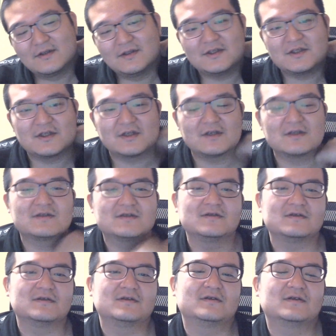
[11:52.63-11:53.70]
日
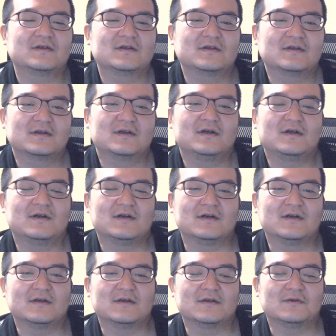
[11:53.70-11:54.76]
月
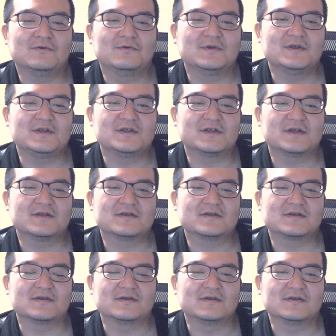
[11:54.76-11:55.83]
か、土日
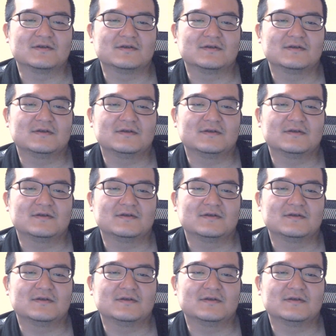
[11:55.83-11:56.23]
月